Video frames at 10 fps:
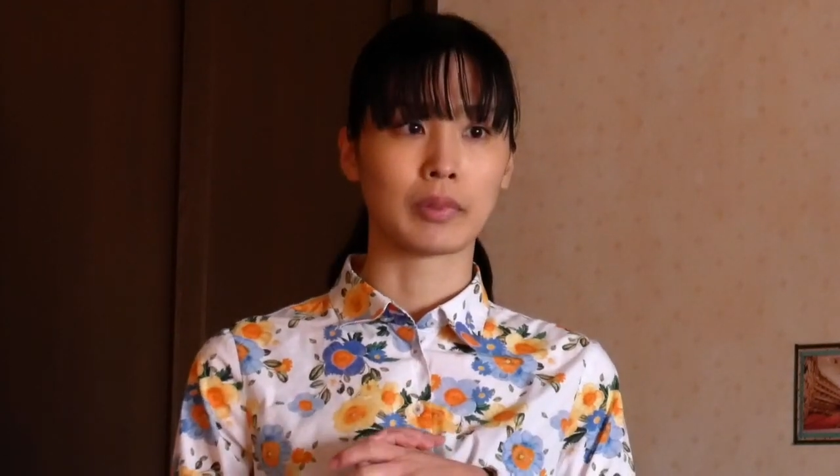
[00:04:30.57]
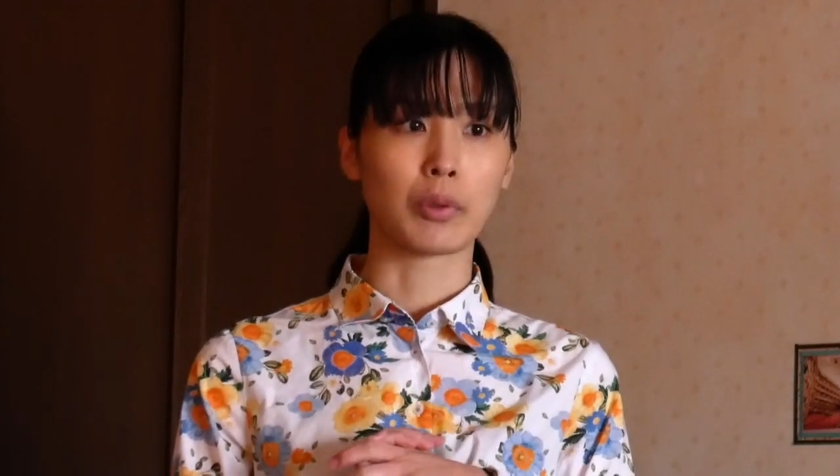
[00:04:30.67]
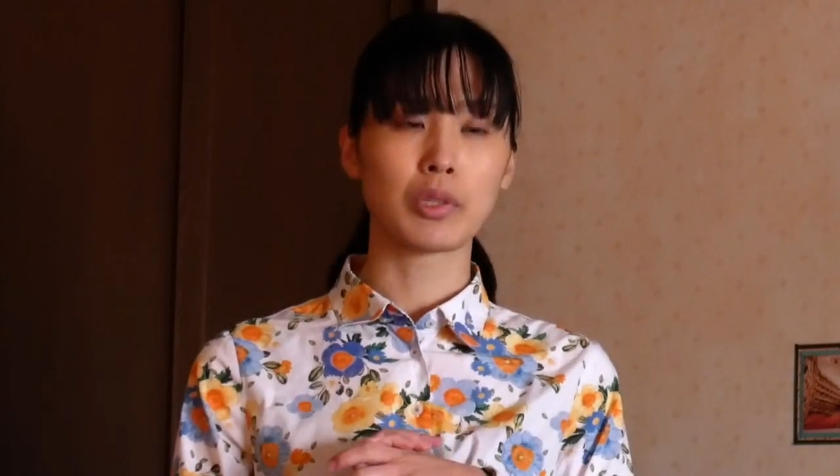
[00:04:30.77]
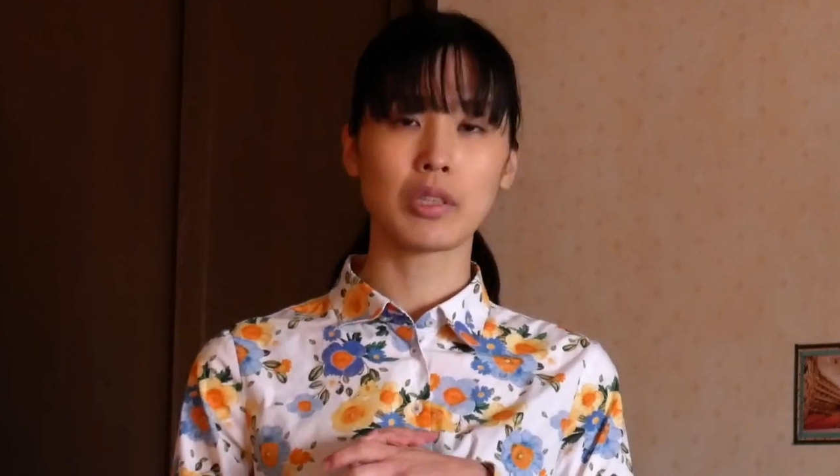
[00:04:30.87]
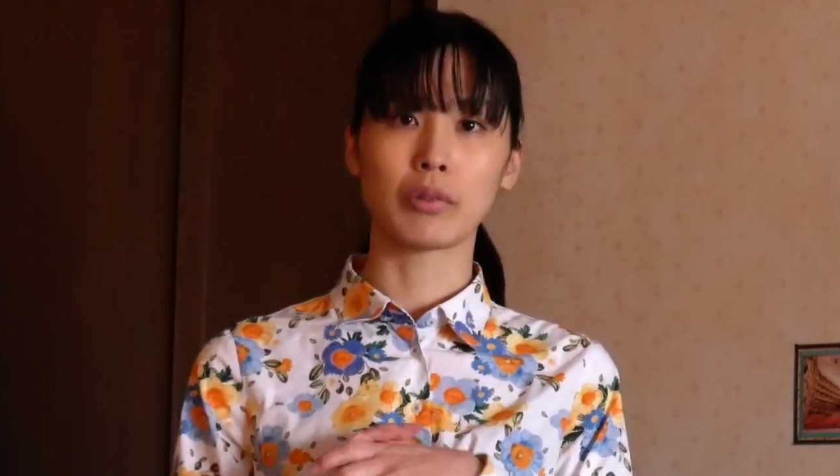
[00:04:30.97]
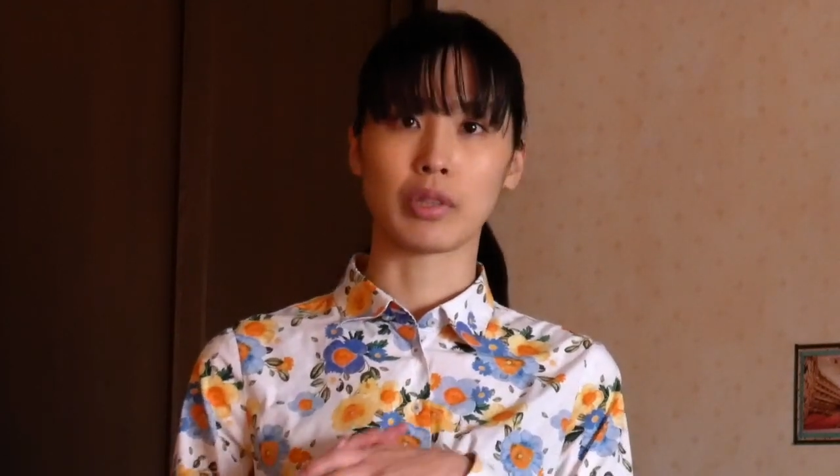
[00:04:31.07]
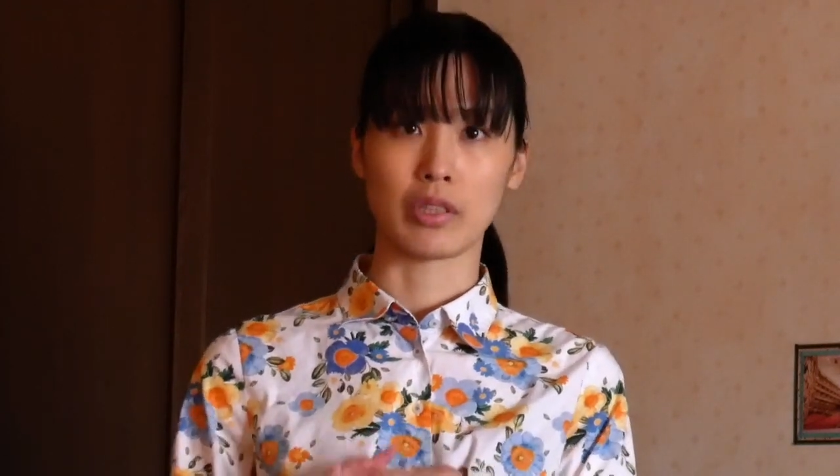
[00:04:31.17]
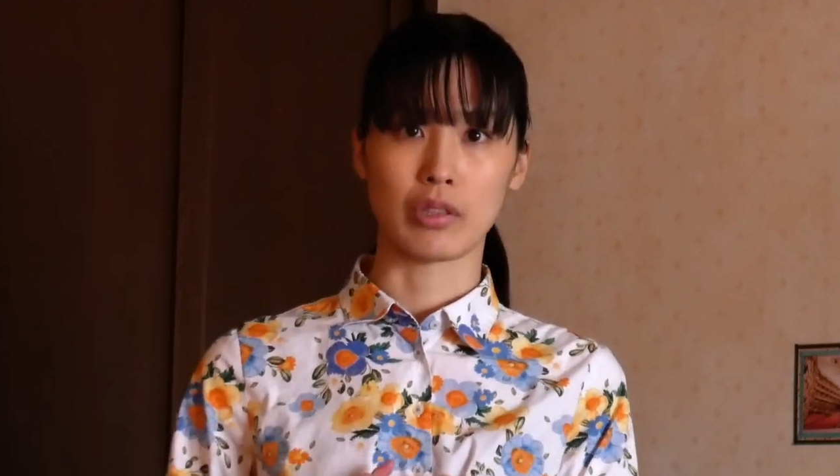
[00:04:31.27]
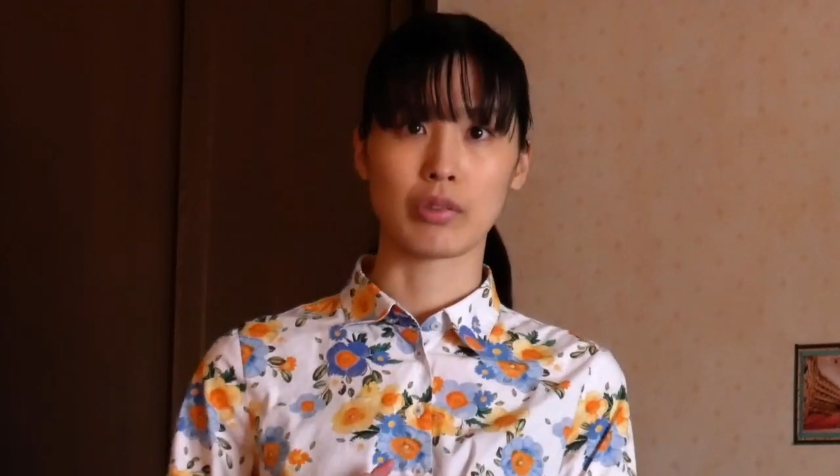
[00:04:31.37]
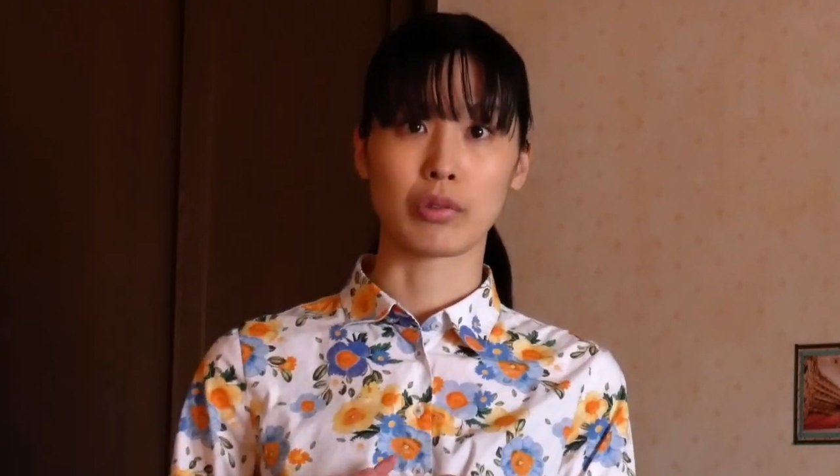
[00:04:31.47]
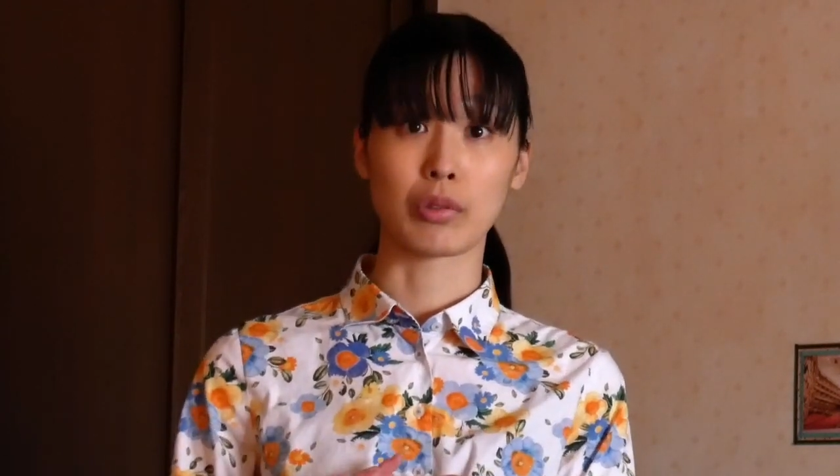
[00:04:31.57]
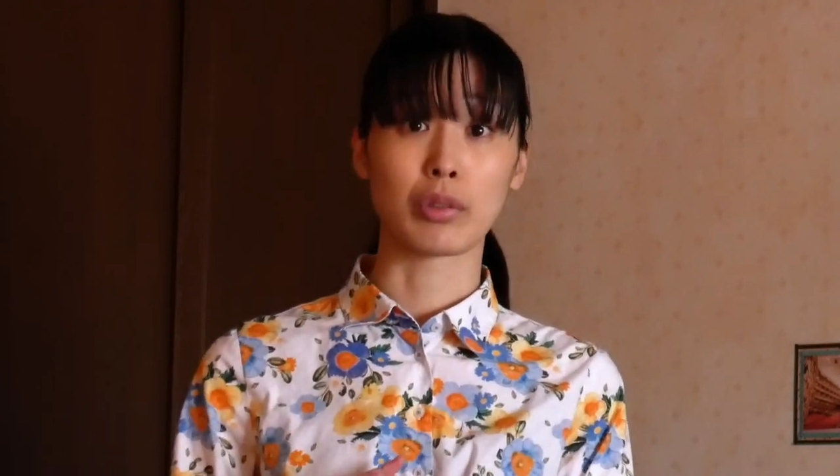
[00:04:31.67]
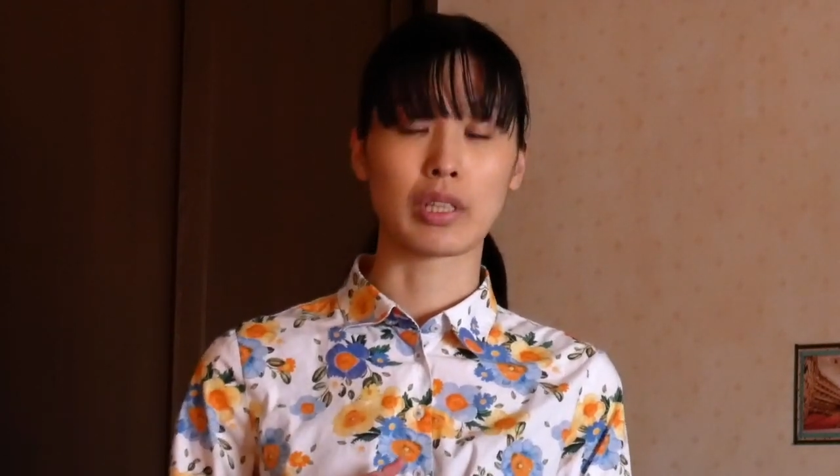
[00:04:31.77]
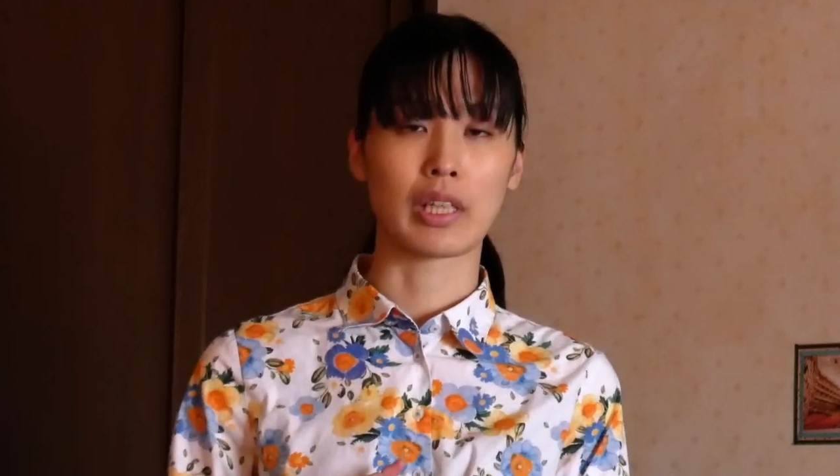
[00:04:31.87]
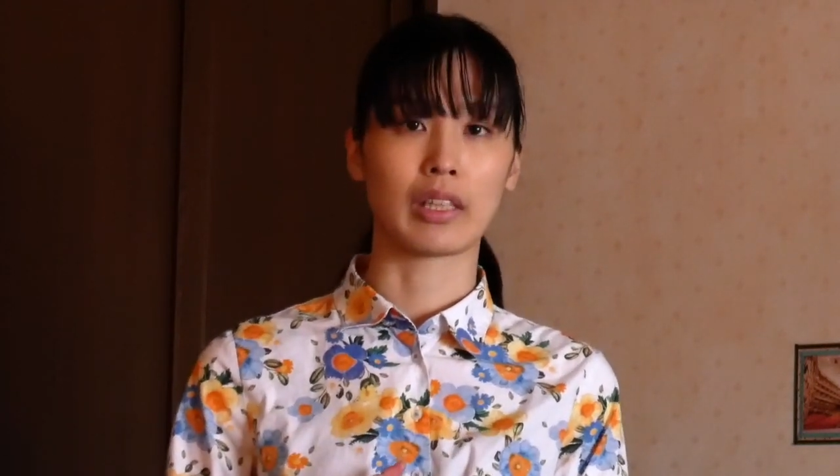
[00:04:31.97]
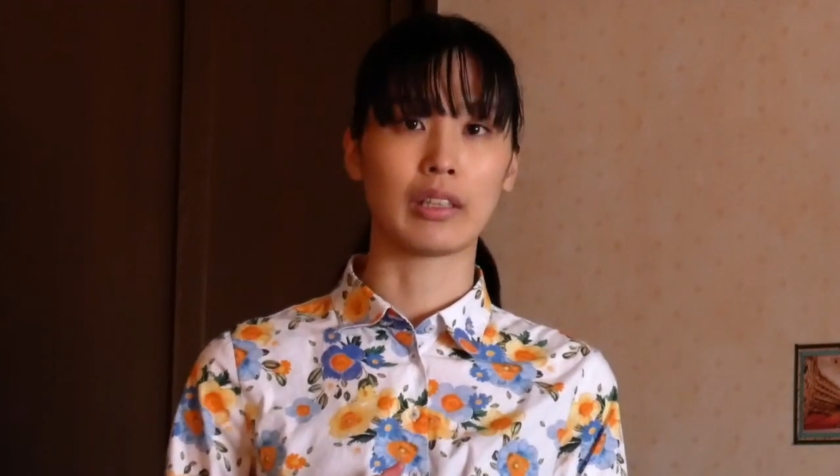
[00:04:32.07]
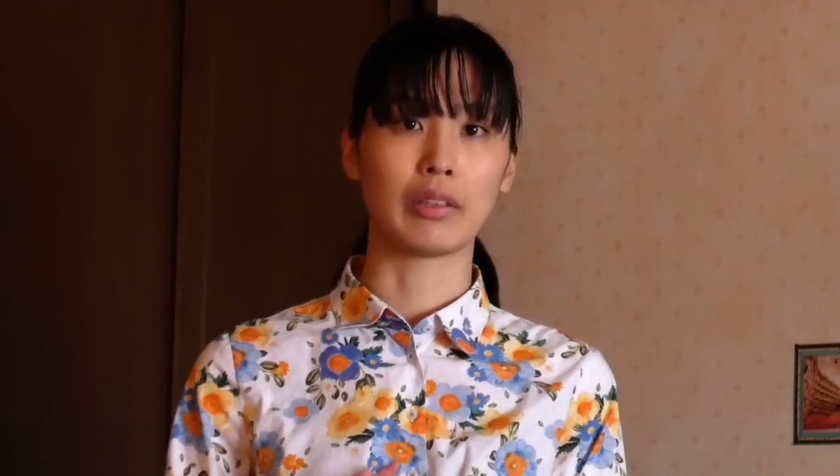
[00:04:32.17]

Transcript: 個人の練習をする時間っ